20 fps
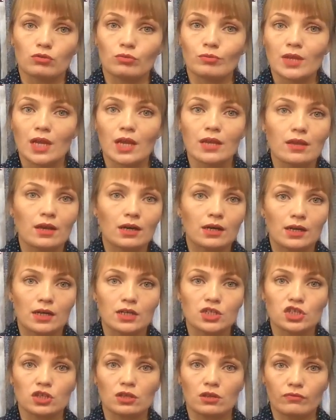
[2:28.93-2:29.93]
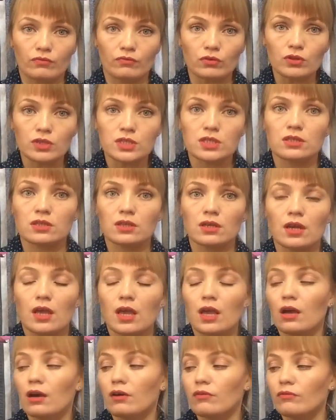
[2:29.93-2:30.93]
У меня не окрашенные волосы,
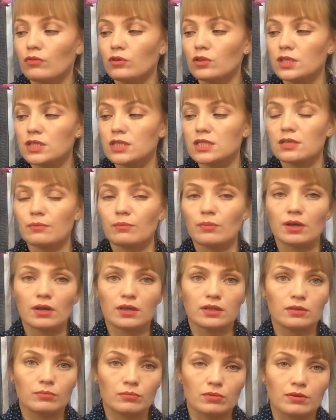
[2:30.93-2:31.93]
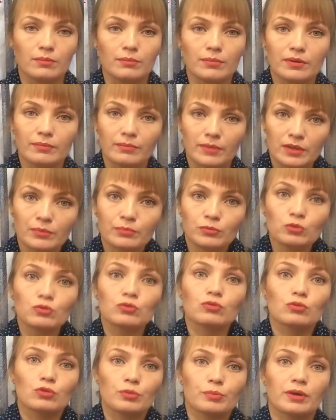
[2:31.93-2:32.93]
волосы это, мы, ну,
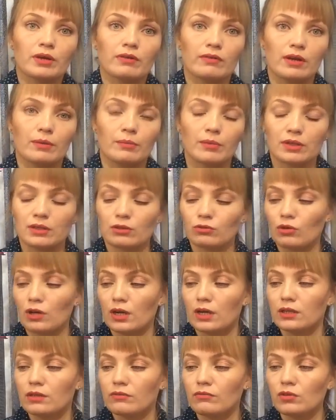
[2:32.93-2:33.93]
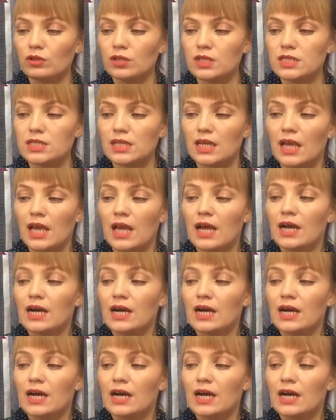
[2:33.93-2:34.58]
грубо говоря, мои натуральные волосы,